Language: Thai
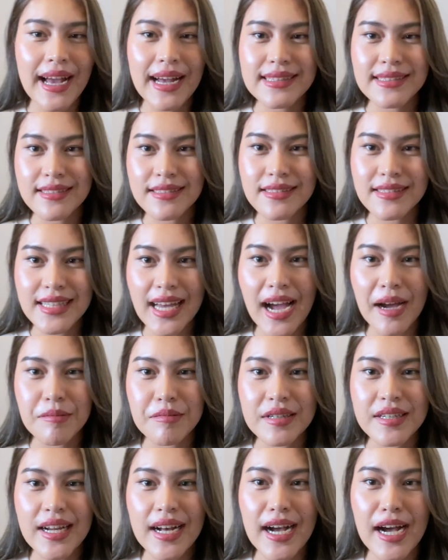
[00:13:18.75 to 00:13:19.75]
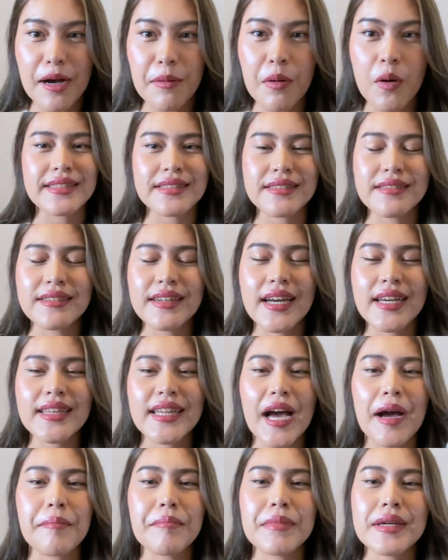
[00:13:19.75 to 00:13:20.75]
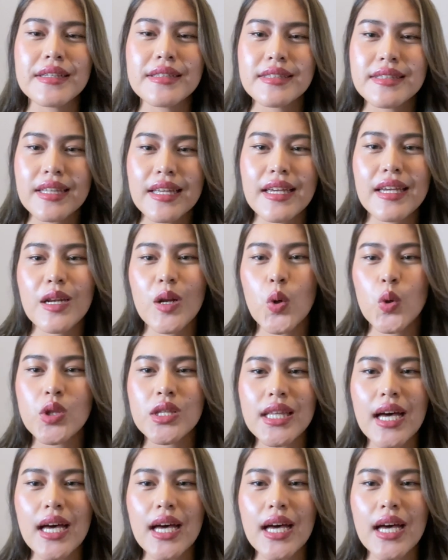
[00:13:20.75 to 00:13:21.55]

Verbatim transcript: หาซื้อตามเลยนะคะผมซื้อได้ตามบิ๊กซีโล